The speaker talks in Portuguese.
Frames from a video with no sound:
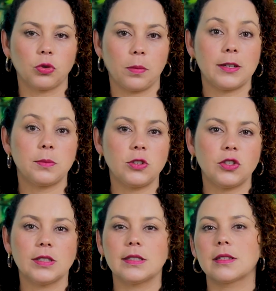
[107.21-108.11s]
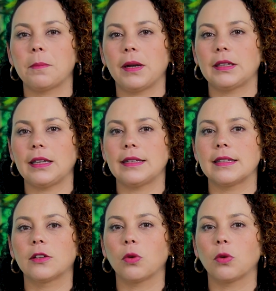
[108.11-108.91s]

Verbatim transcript: sobre as medidas que pretendem ser